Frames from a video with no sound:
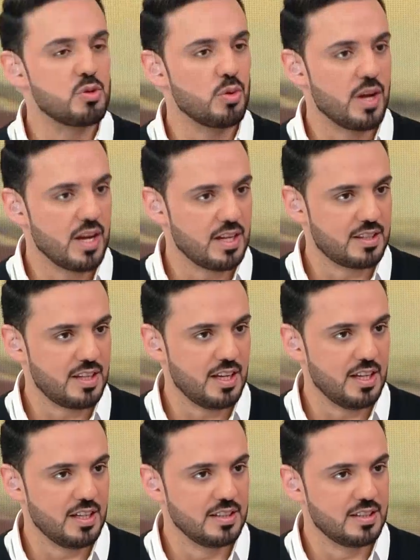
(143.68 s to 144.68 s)
صورة
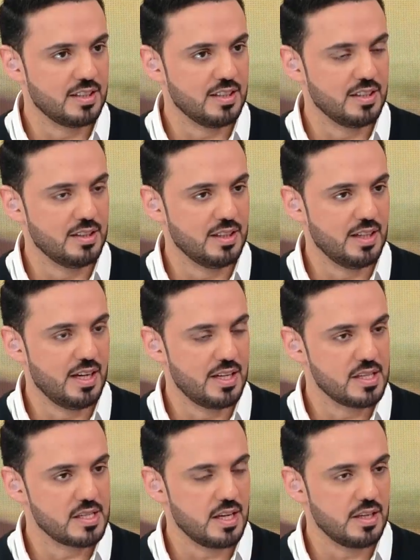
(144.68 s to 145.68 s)
أخذتها أنت
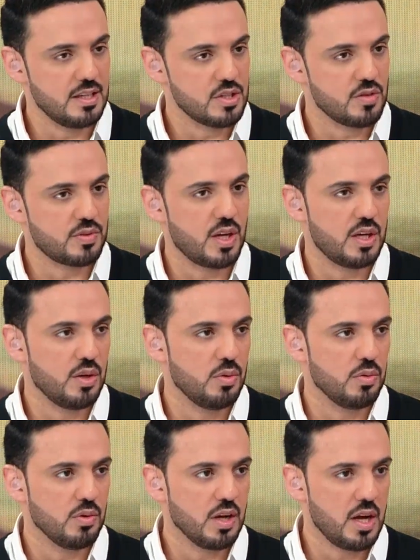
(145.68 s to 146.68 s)
أنس يعني شفتها
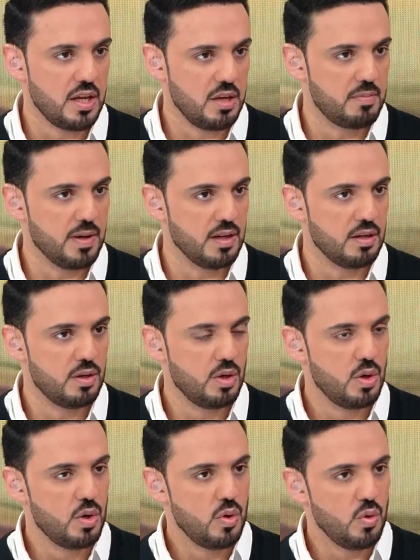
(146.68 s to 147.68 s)
أنه غريبة
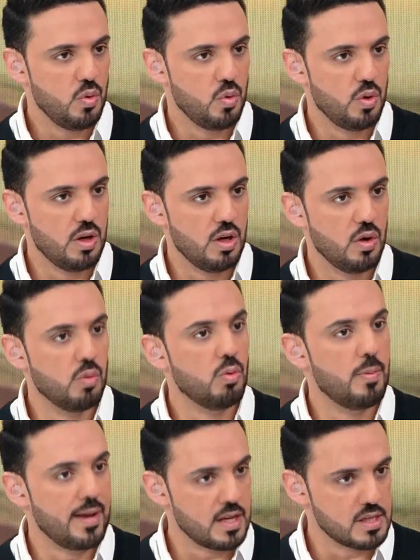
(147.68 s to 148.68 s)

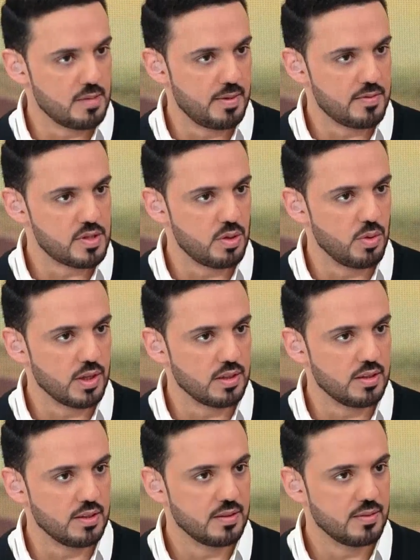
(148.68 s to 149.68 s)
ومميزة بنفس
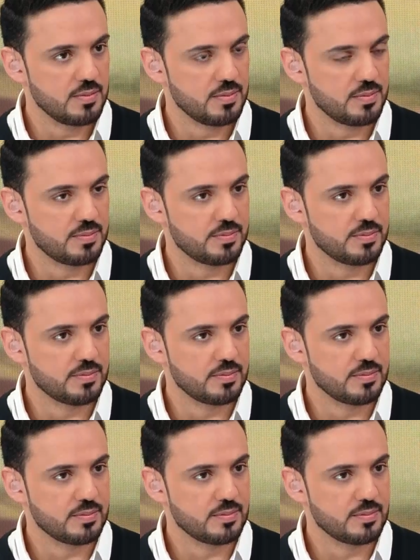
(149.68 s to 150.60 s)
الوقت أغرب